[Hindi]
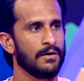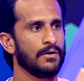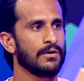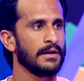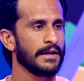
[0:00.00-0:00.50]

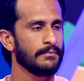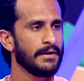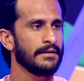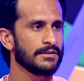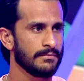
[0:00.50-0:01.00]
और लेकिन
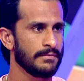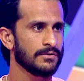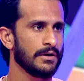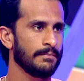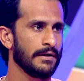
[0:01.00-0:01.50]
मैंने जिम
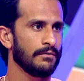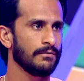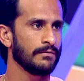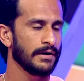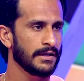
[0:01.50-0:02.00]
में जो है अपना
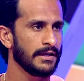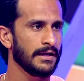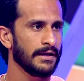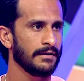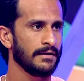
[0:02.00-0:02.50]
वर्क
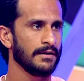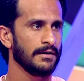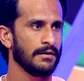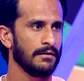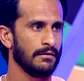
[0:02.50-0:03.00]
किया है
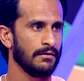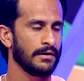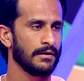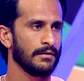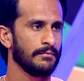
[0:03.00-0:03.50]

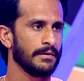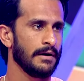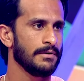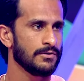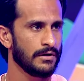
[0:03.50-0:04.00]
और
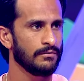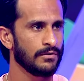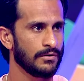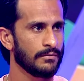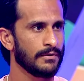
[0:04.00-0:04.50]
अभी जो है तो वो कितना